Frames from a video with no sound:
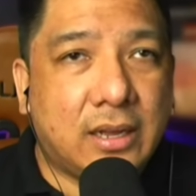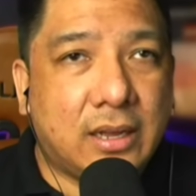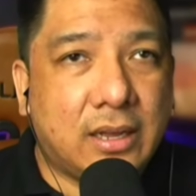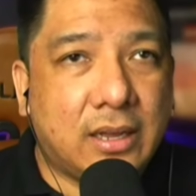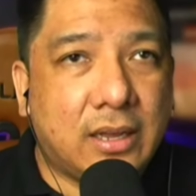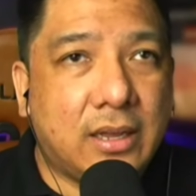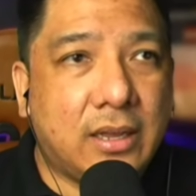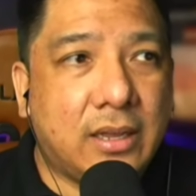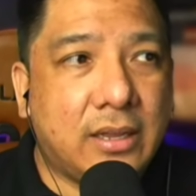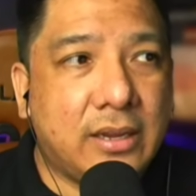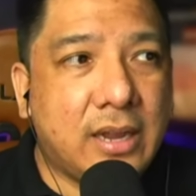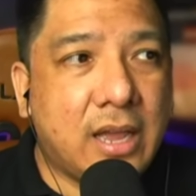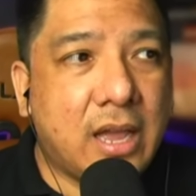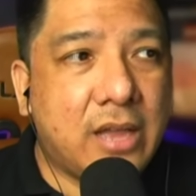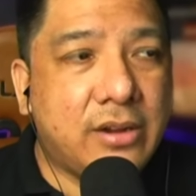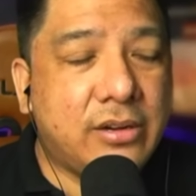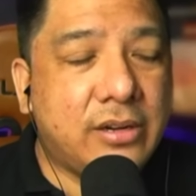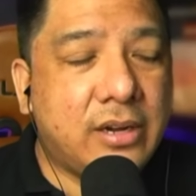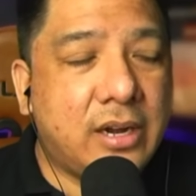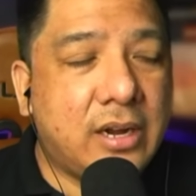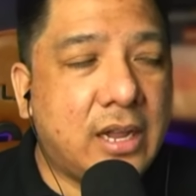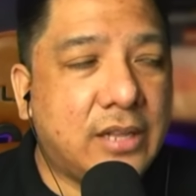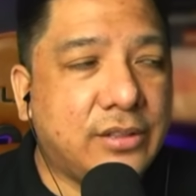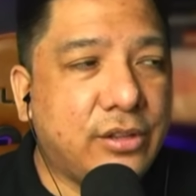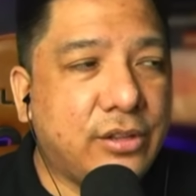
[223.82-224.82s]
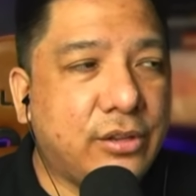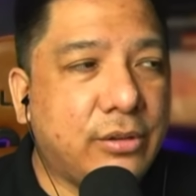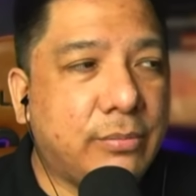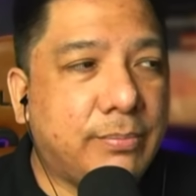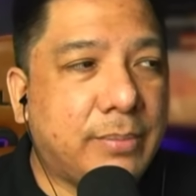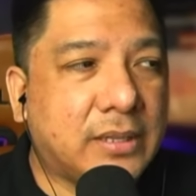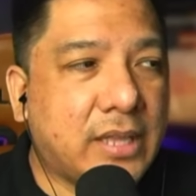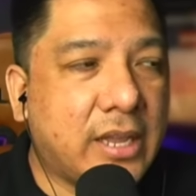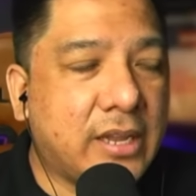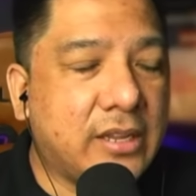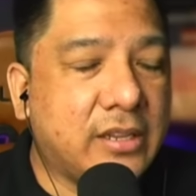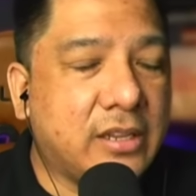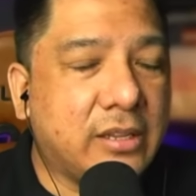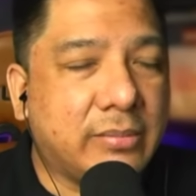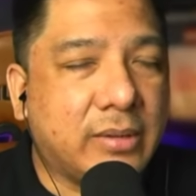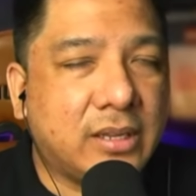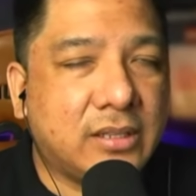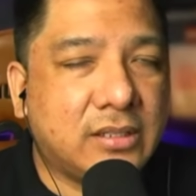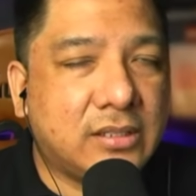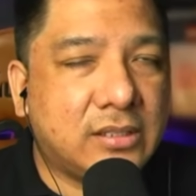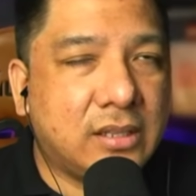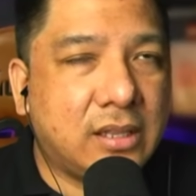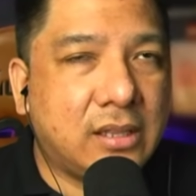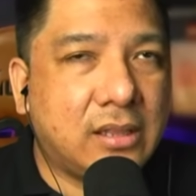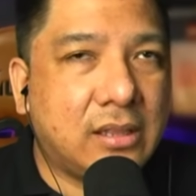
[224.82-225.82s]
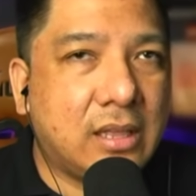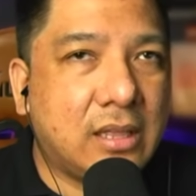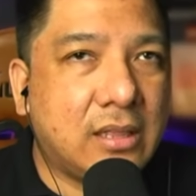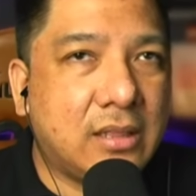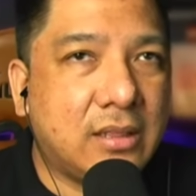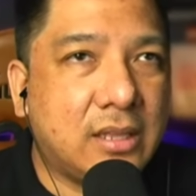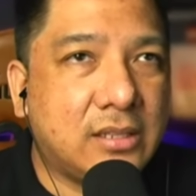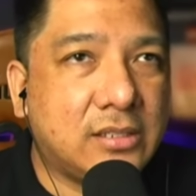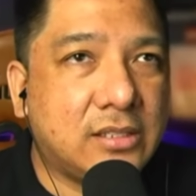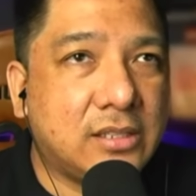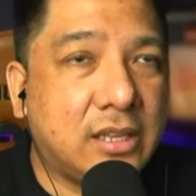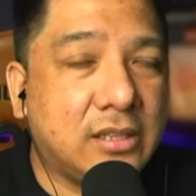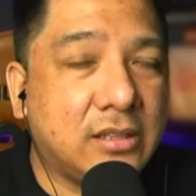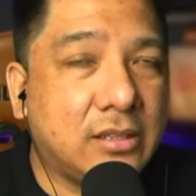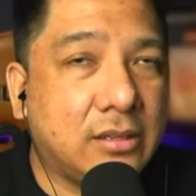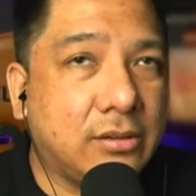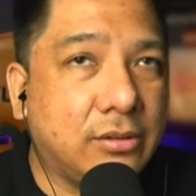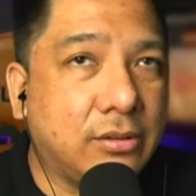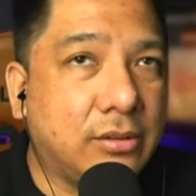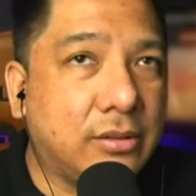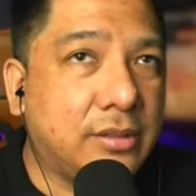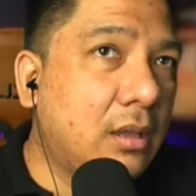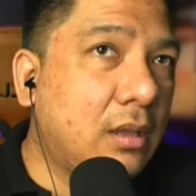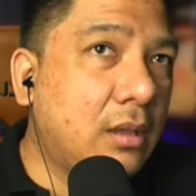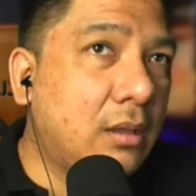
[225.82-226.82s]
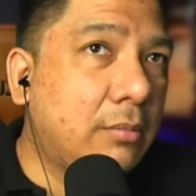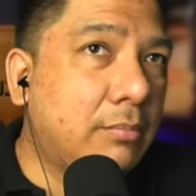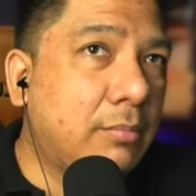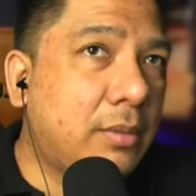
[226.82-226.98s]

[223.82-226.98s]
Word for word: inaano na natin yung patay, di ba? It's, that, that's not a good thing.